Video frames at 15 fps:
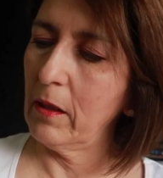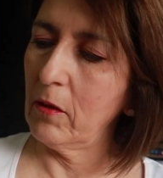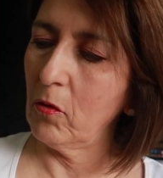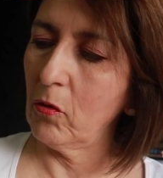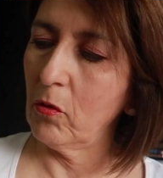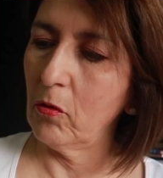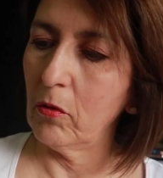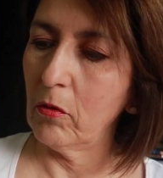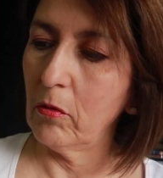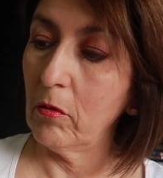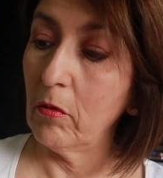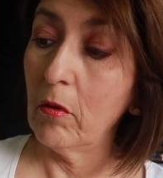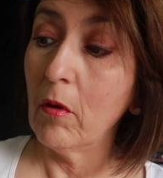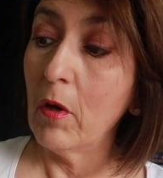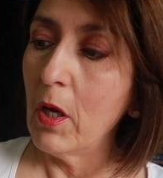Alors,
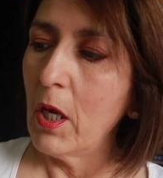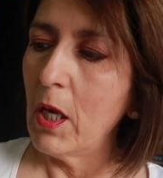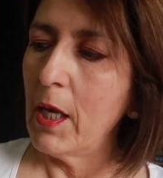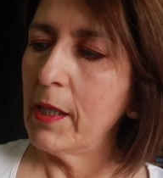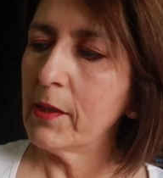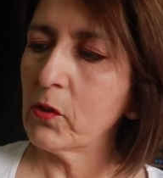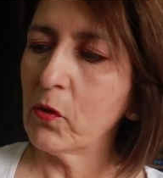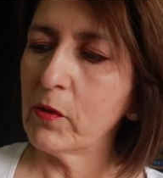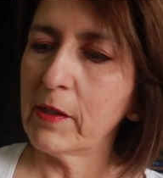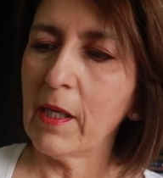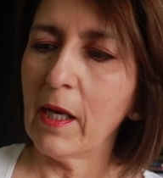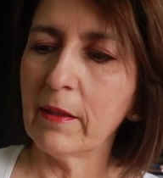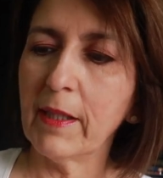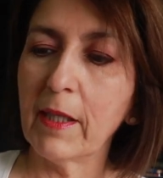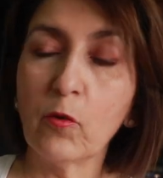euh, est-ce que
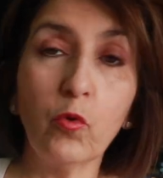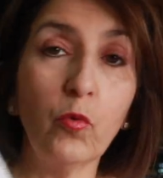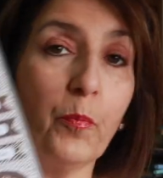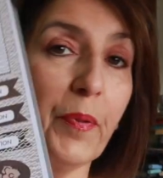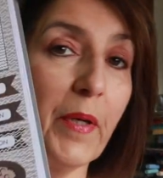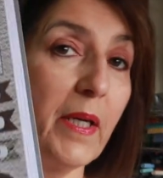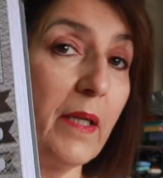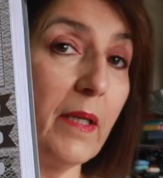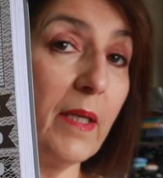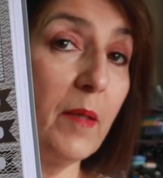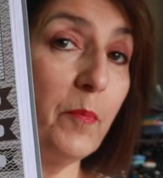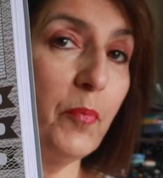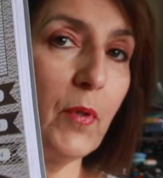c'est à découper Et